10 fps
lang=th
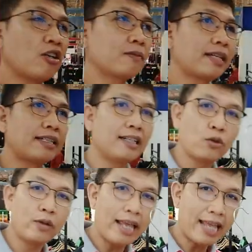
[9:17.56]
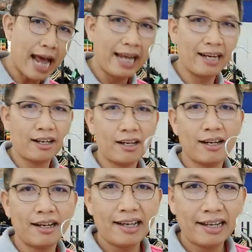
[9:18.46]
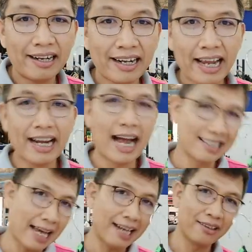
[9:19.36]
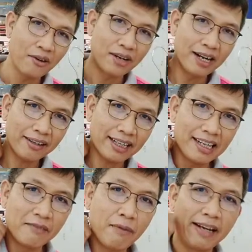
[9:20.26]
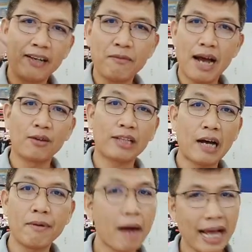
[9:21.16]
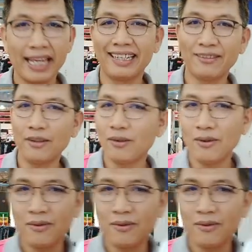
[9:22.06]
ชอบใส่เสื้อตัวใหญ่ๆ แล้วก็กางเกงขาสั้นเดยวก็เดินไปเดินมารองเท้าผ้าใบอย่างเงี้ยโอ้โห